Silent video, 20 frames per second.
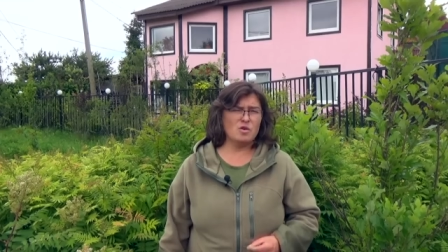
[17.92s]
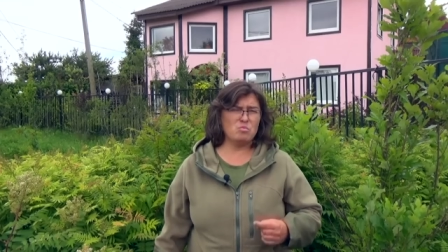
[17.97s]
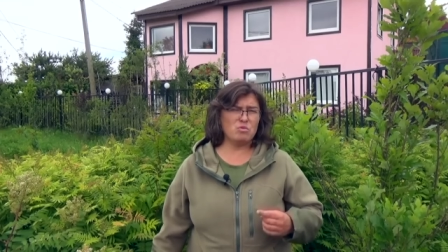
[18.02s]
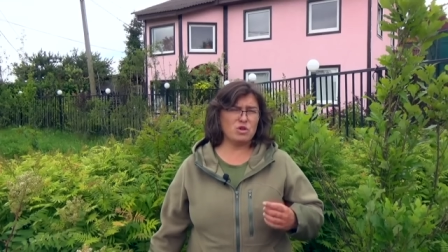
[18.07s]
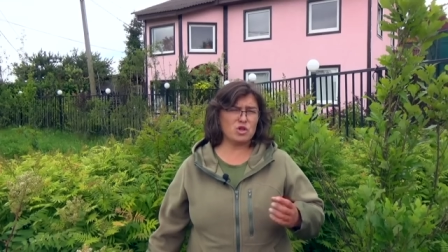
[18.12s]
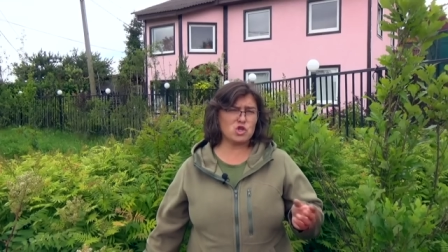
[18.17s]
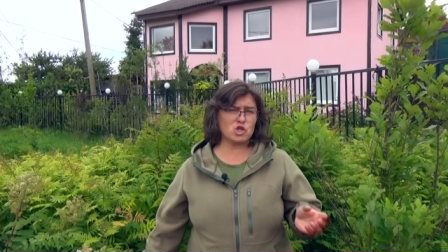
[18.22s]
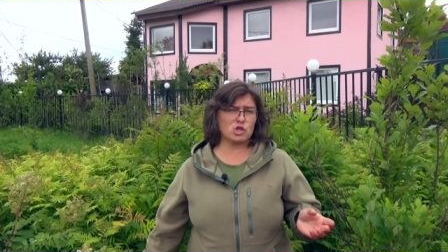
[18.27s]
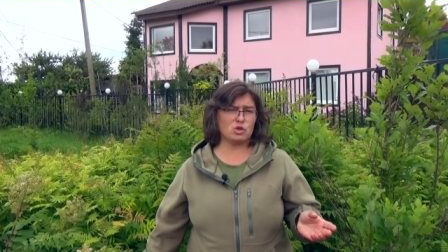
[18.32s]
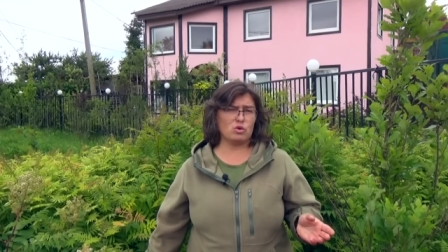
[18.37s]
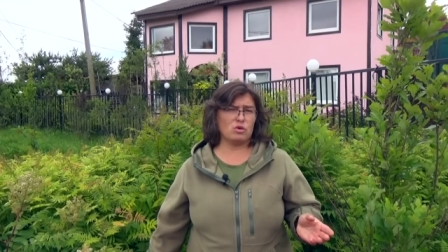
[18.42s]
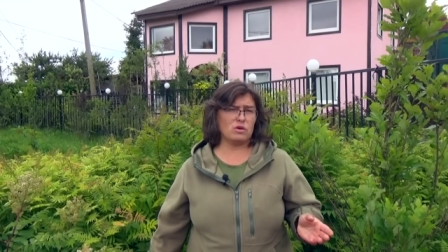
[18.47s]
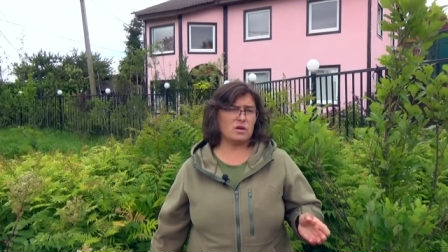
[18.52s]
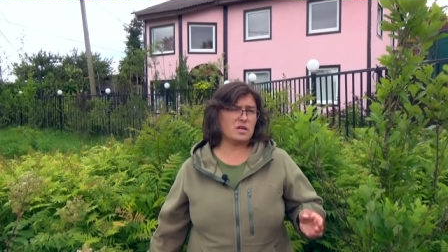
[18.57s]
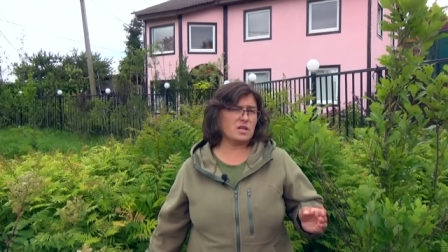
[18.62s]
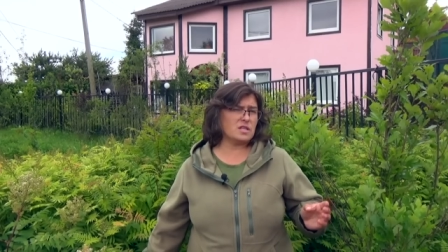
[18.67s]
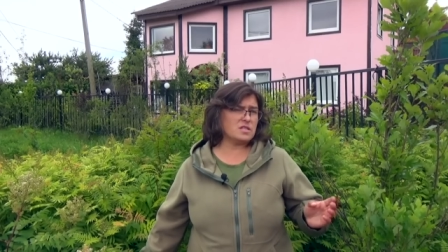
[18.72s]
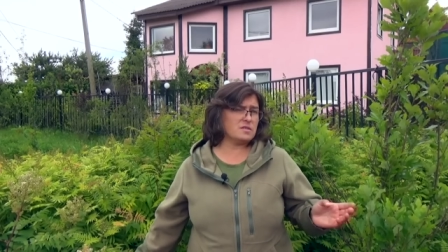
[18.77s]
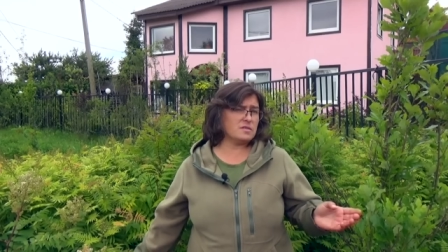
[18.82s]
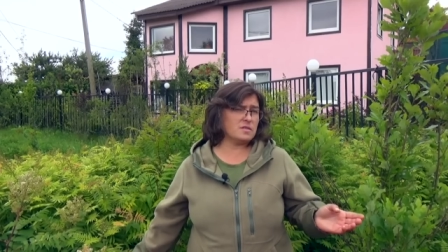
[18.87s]
Мол, что,
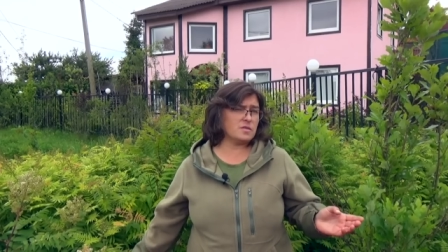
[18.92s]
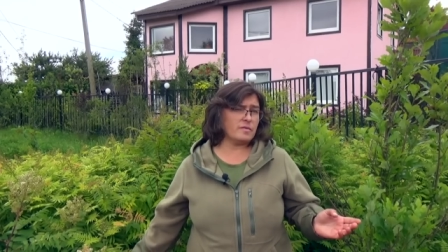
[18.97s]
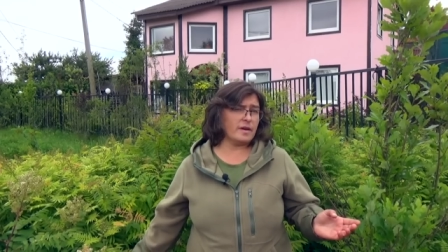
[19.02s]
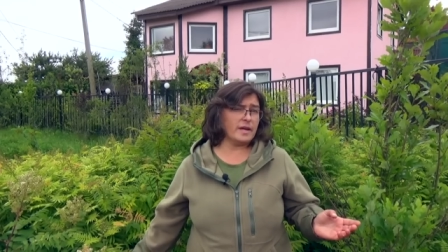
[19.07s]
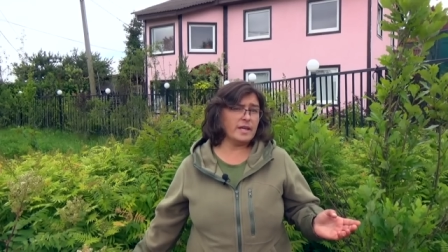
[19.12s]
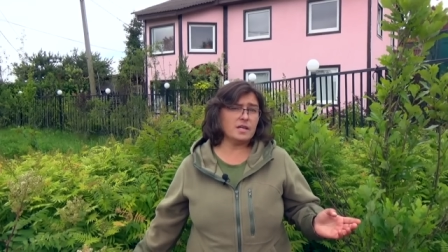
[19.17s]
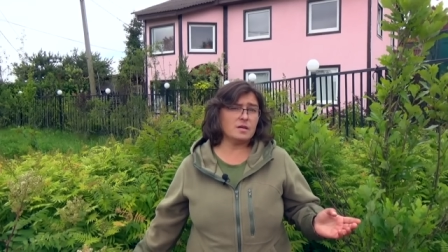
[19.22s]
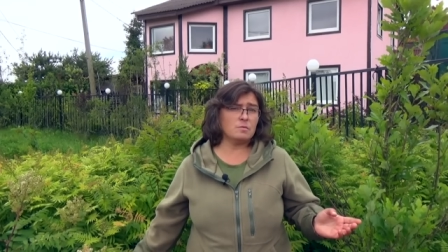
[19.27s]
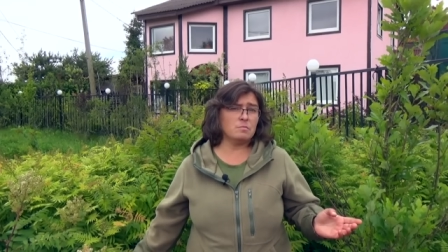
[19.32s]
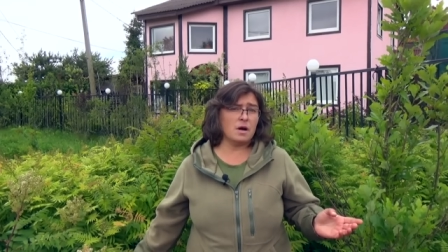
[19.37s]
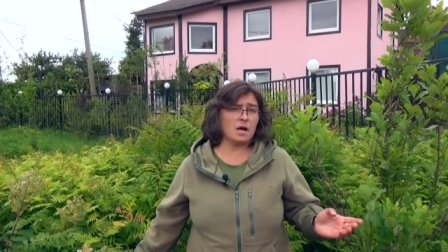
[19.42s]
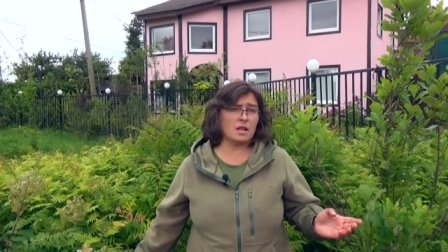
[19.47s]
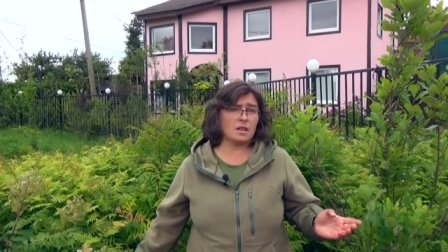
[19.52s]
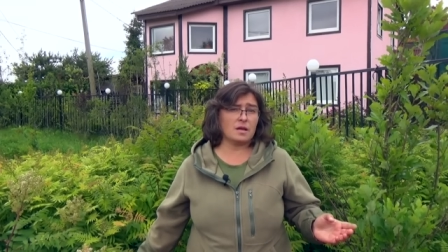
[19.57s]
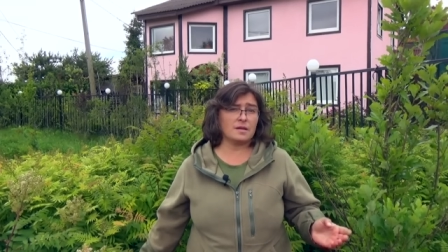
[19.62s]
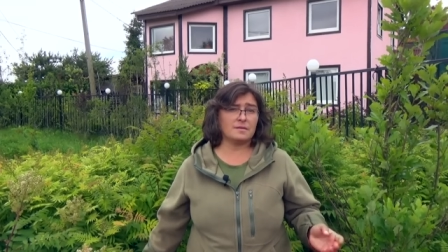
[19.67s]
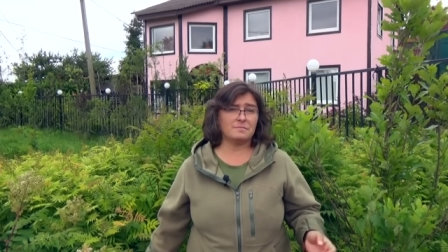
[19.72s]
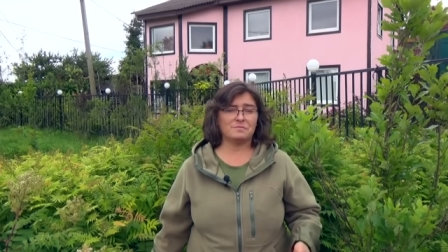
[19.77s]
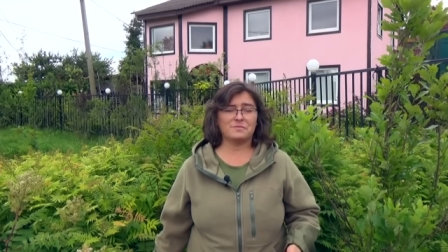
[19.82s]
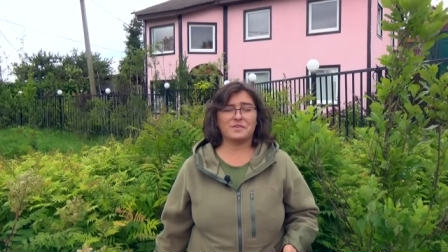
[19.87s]
разве своих
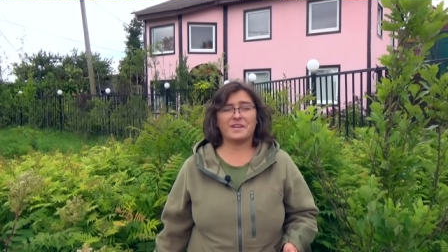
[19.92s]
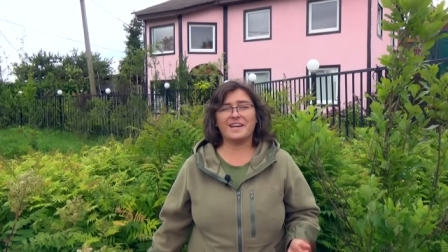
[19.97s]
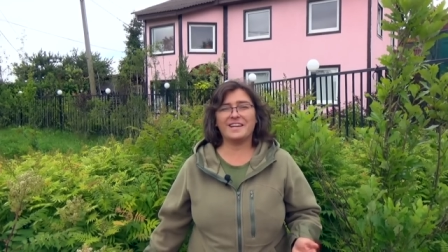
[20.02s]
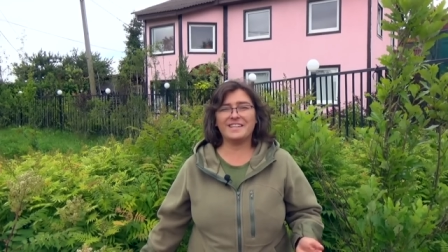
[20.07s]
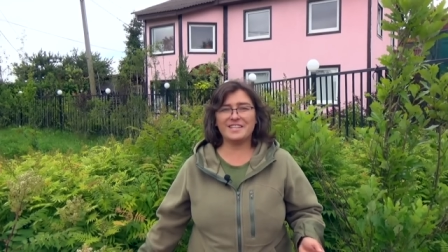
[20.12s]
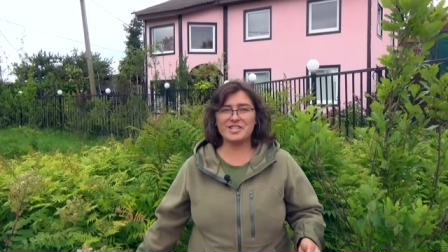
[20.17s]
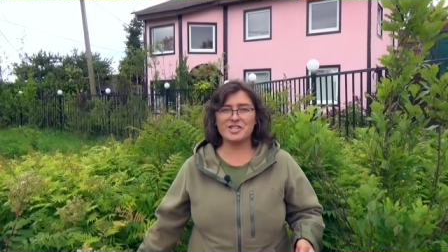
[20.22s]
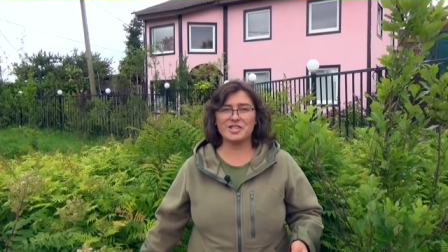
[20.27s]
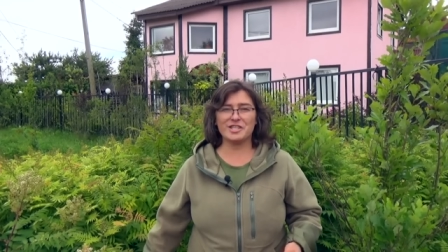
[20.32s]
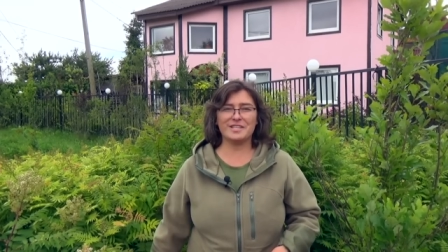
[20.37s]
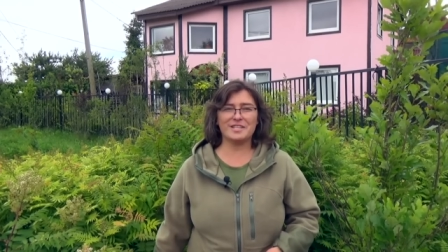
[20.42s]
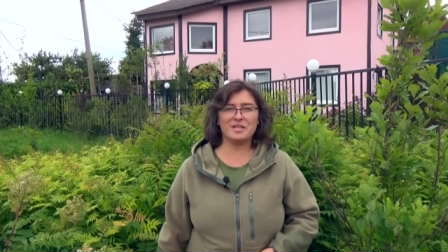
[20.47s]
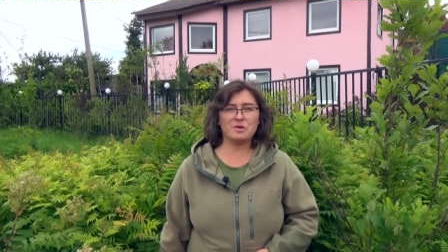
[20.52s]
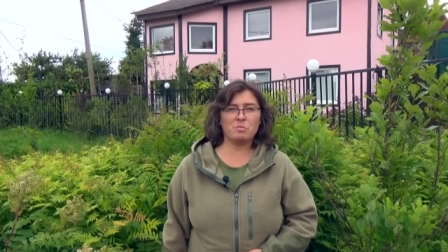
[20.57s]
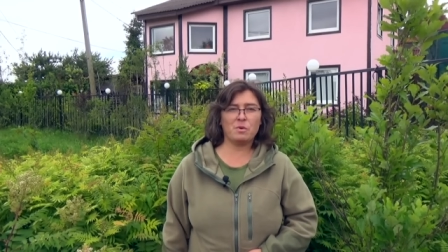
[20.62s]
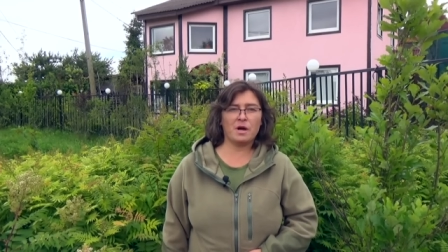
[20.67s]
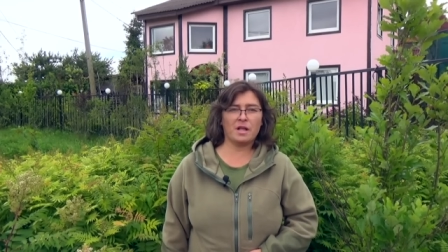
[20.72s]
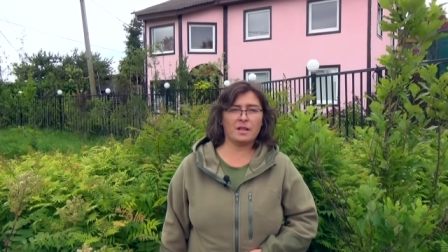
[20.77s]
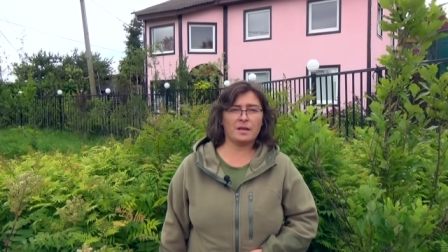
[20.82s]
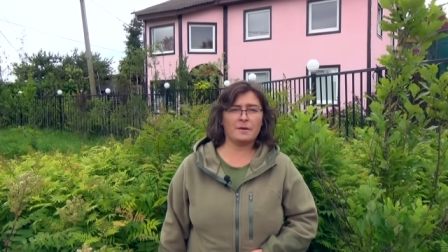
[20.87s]
мало? Конечно, не
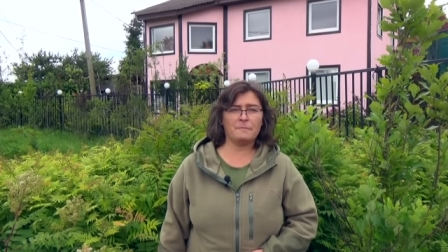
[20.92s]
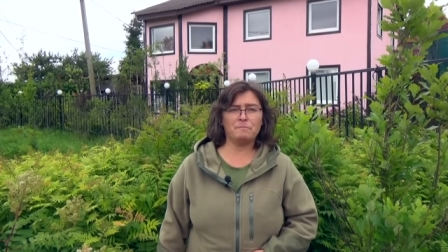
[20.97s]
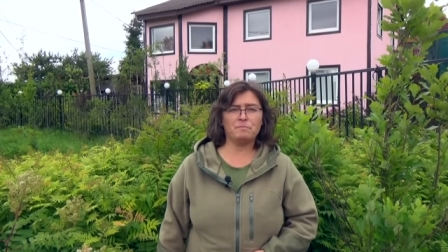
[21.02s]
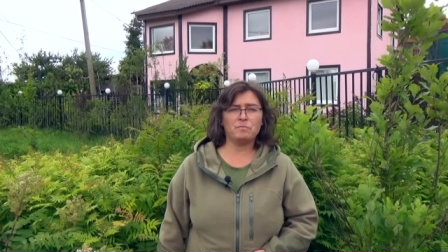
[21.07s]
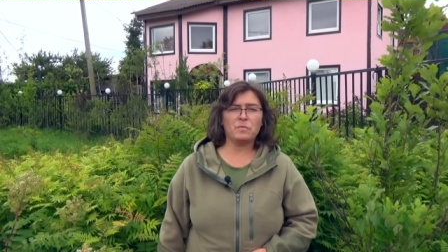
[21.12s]
мало.